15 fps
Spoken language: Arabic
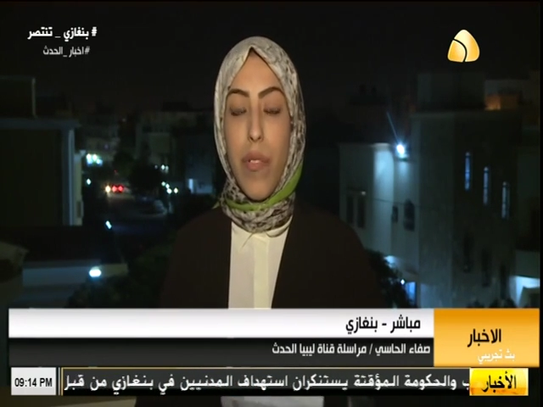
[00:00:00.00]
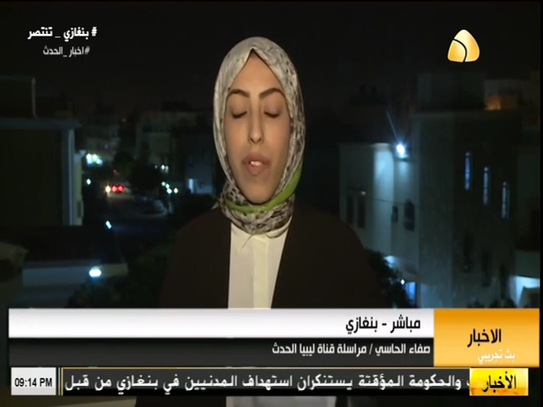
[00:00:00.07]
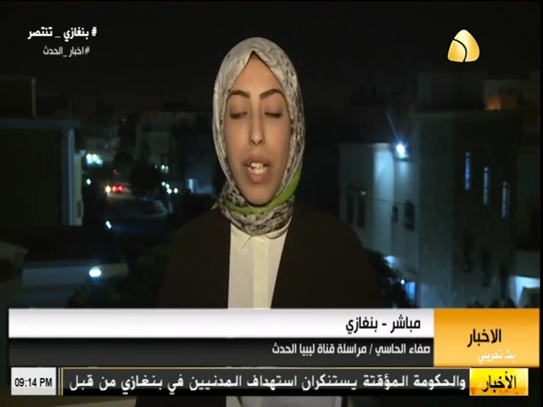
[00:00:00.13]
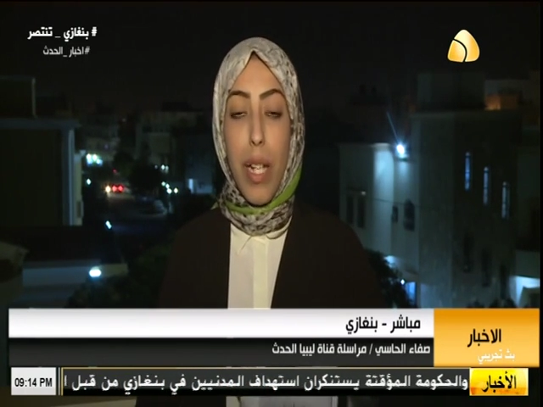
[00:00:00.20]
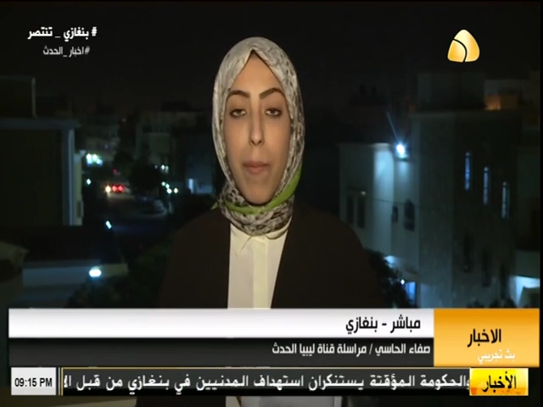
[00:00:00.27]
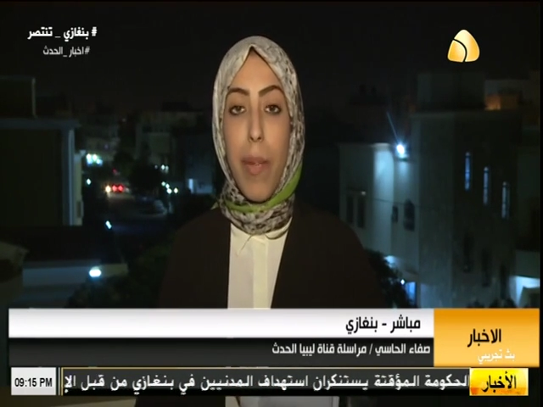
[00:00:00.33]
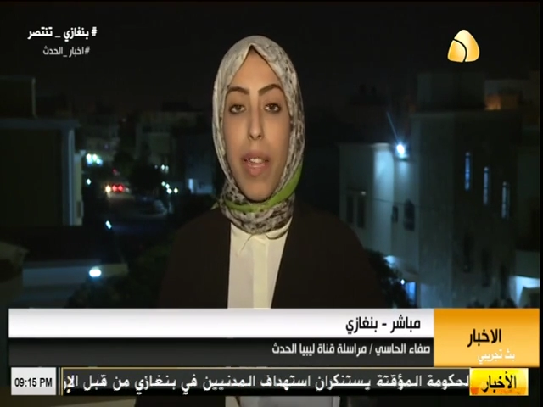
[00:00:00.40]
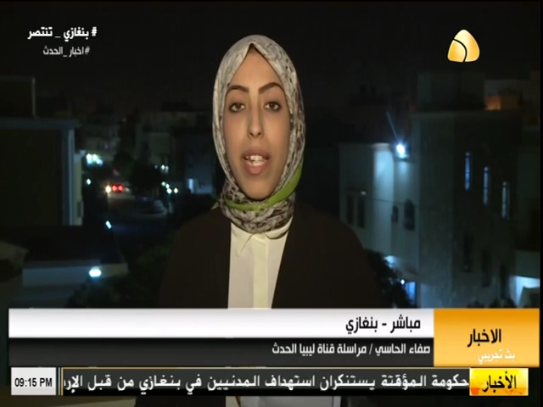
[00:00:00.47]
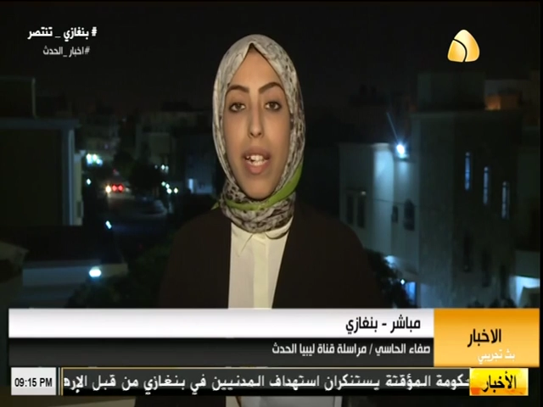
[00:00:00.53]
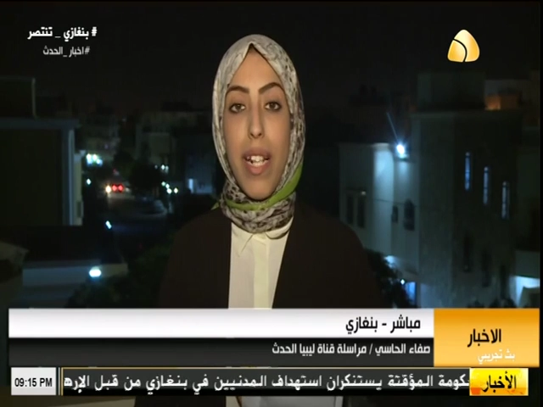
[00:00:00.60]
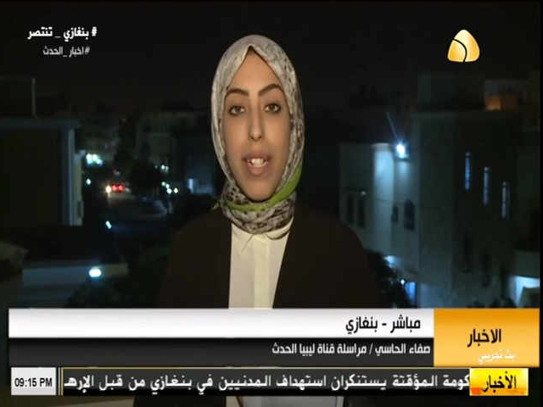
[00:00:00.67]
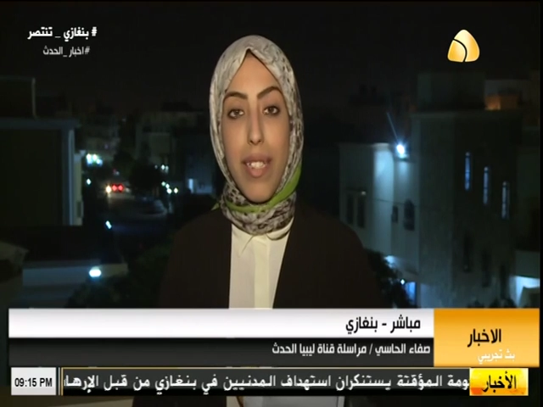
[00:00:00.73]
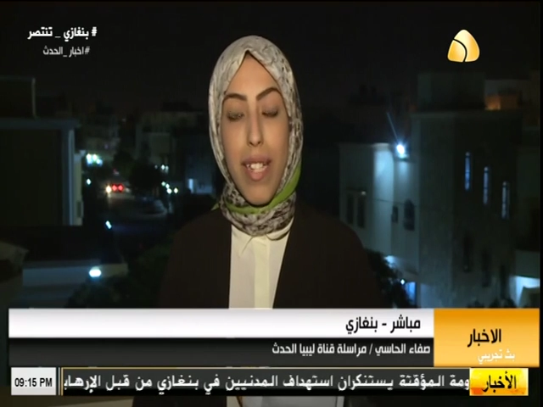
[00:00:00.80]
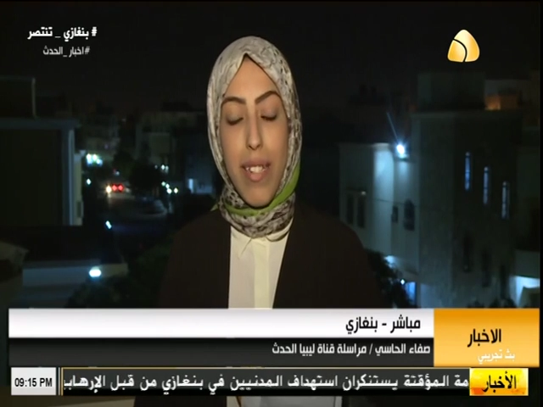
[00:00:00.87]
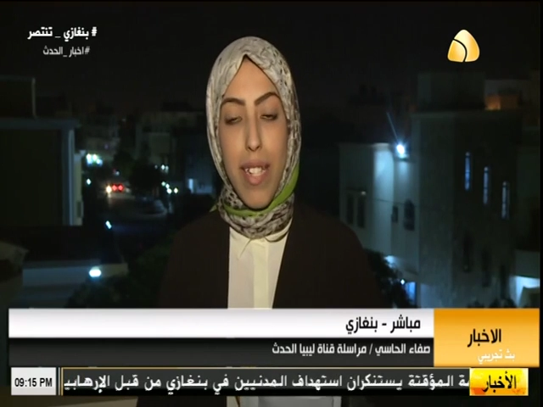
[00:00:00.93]
احتفالا
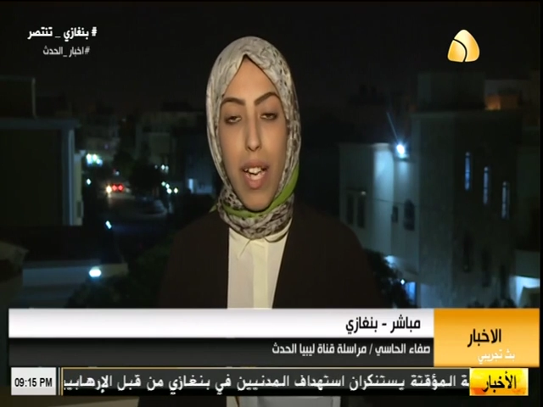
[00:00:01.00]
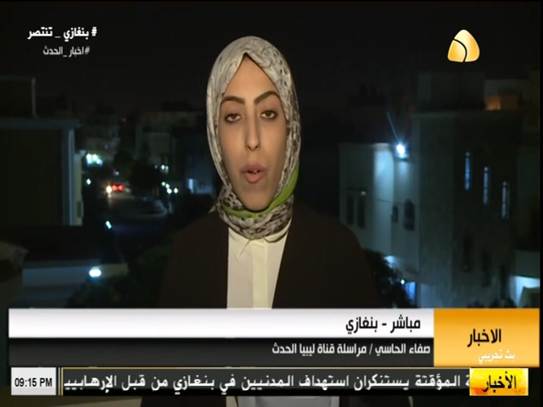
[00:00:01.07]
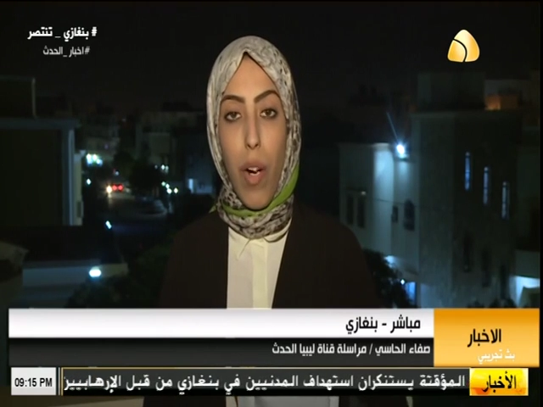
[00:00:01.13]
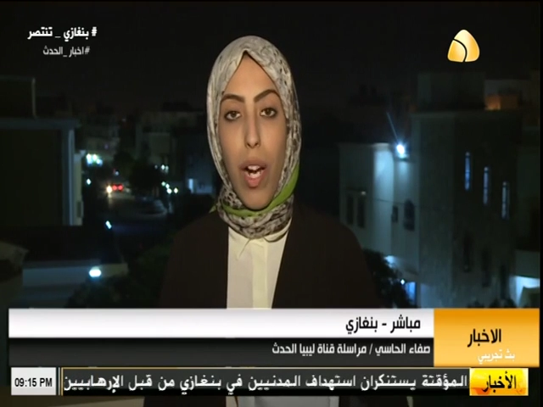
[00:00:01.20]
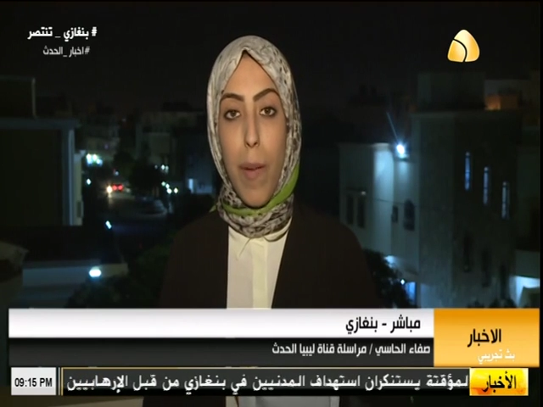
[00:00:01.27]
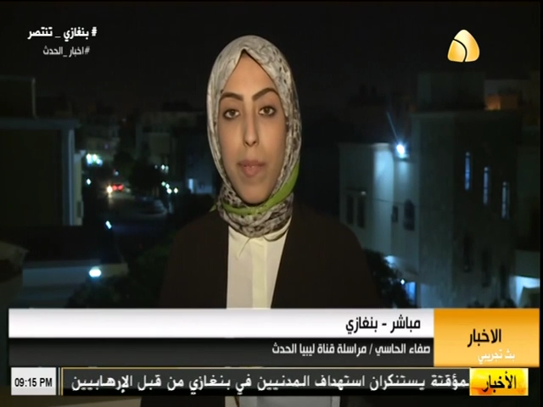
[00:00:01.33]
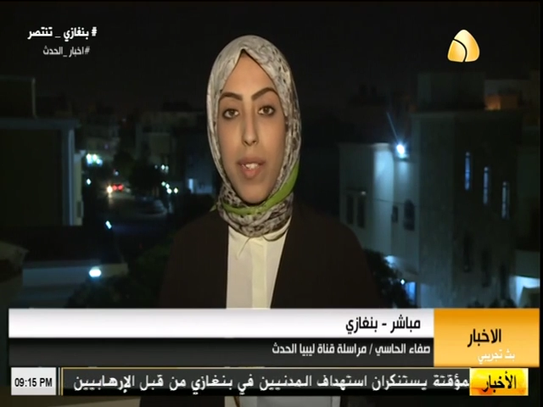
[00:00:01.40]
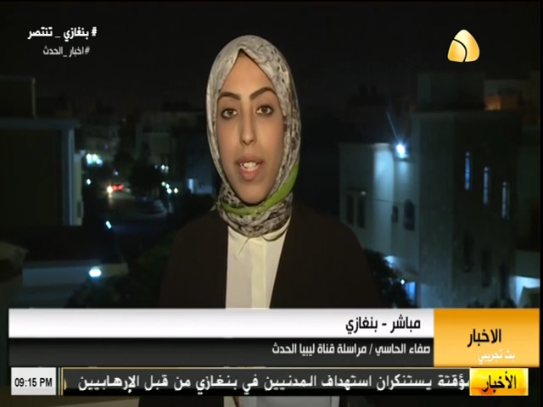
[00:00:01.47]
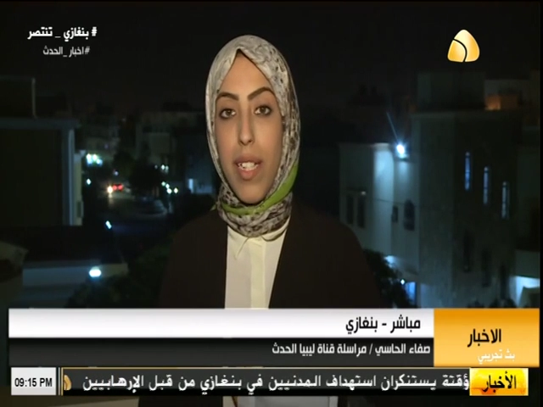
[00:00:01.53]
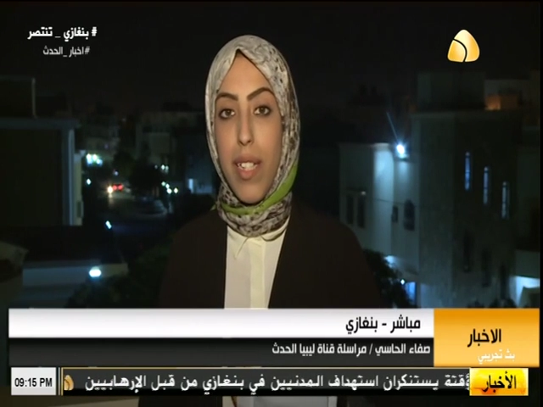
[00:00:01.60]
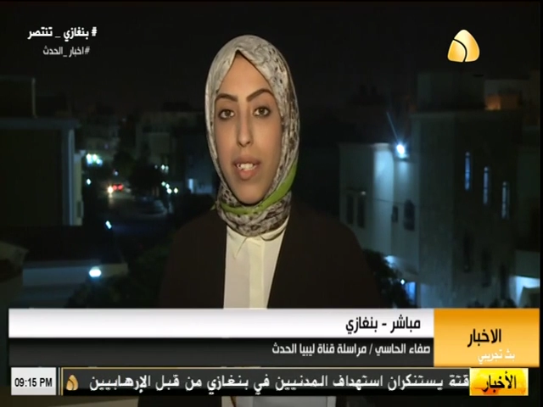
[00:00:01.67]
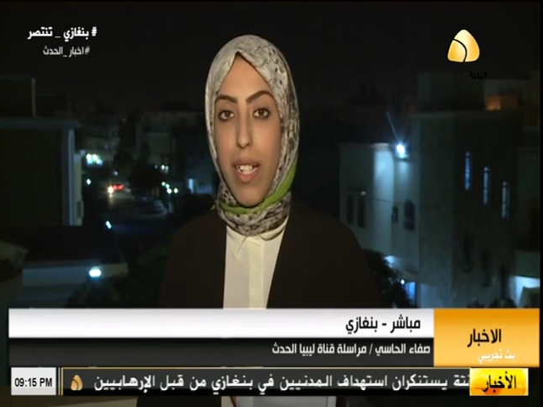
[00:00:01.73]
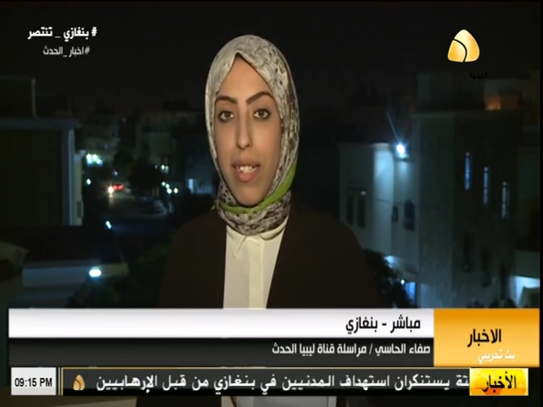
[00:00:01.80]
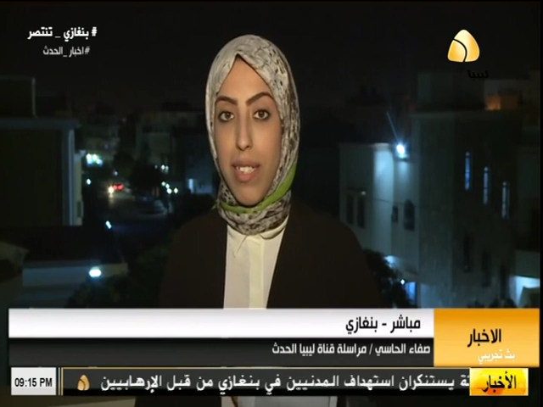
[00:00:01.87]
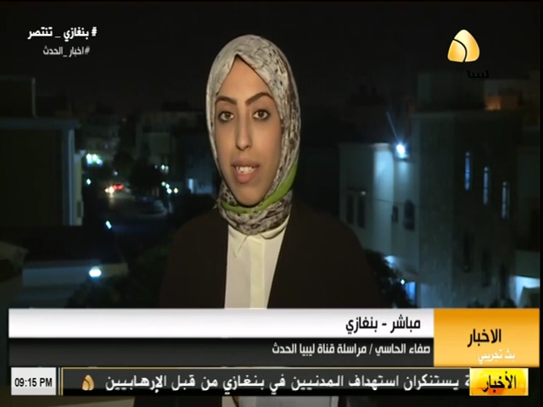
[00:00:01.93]
بالذكرى التاسعة والخمسين